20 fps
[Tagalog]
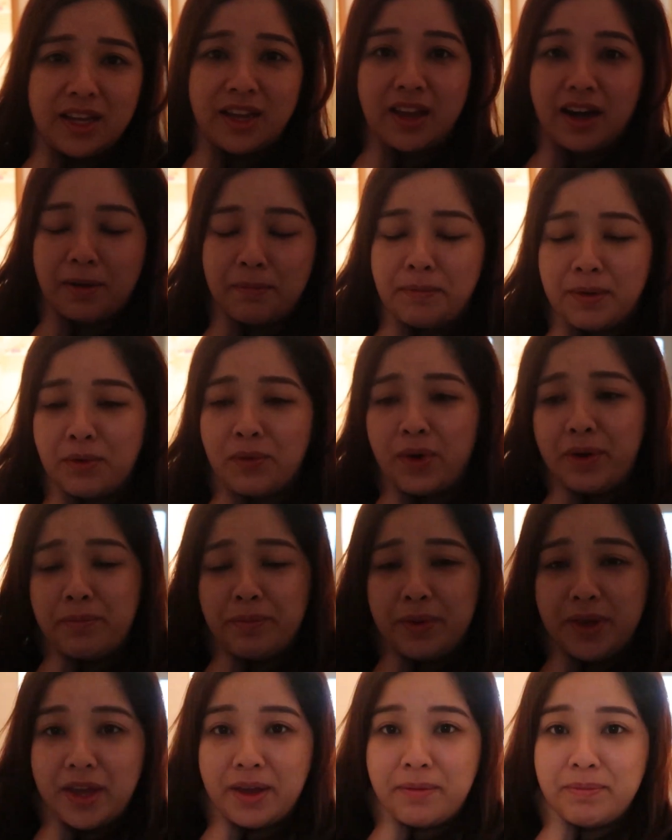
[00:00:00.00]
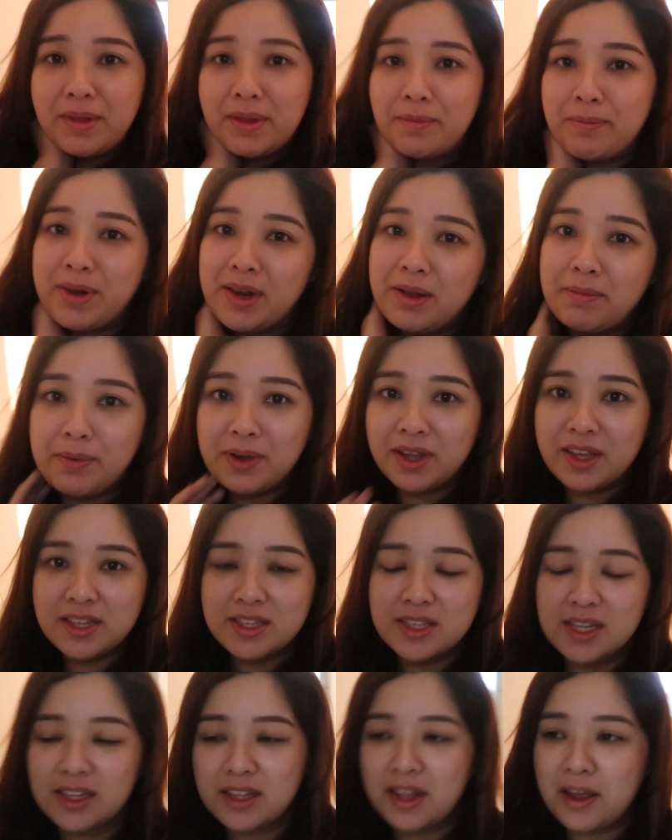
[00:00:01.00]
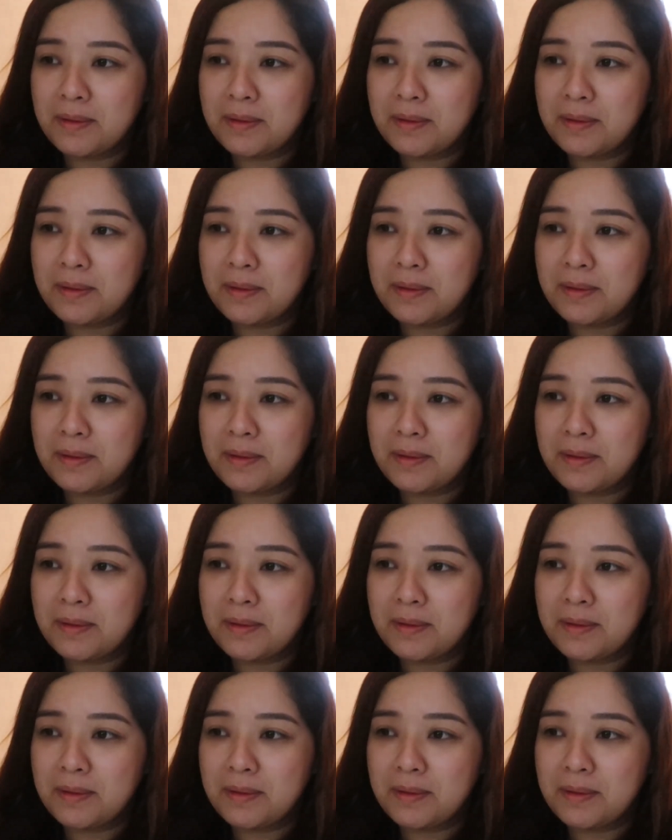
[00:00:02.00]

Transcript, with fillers: Eh, grabe, 1pm na pala pagising